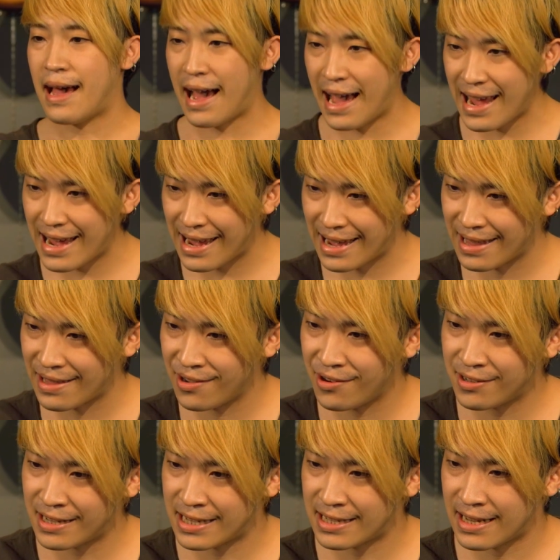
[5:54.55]
はい
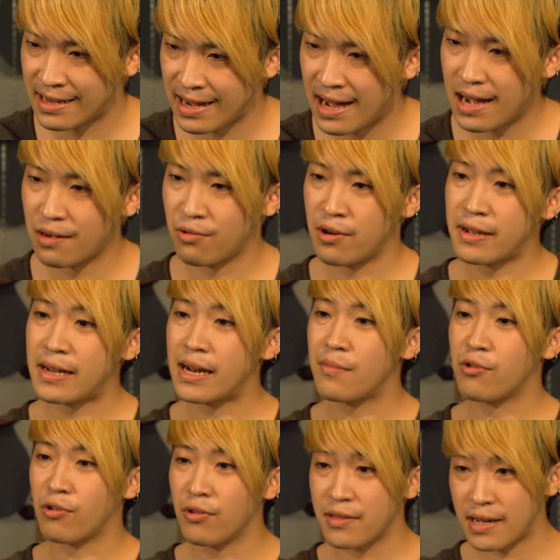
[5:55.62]
どうでしたかこれか
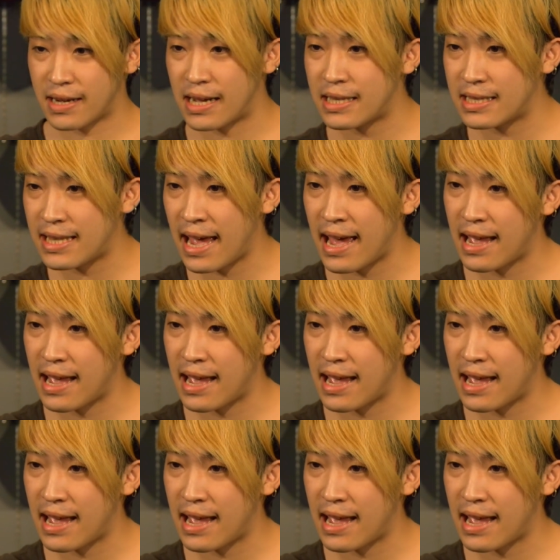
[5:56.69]
らもこんな感じ